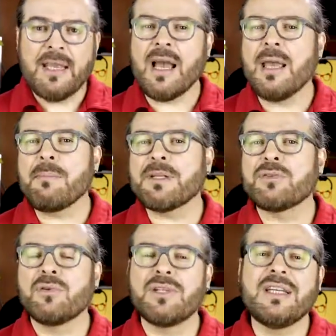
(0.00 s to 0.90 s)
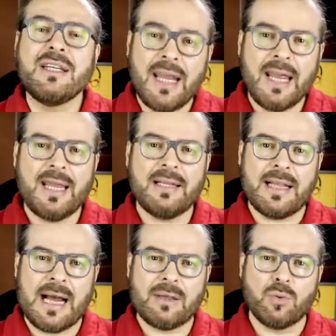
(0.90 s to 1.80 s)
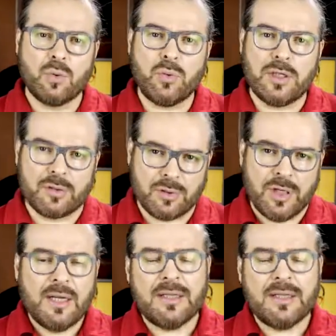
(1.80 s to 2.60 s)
e a Emma Stone nem tá tudo isso.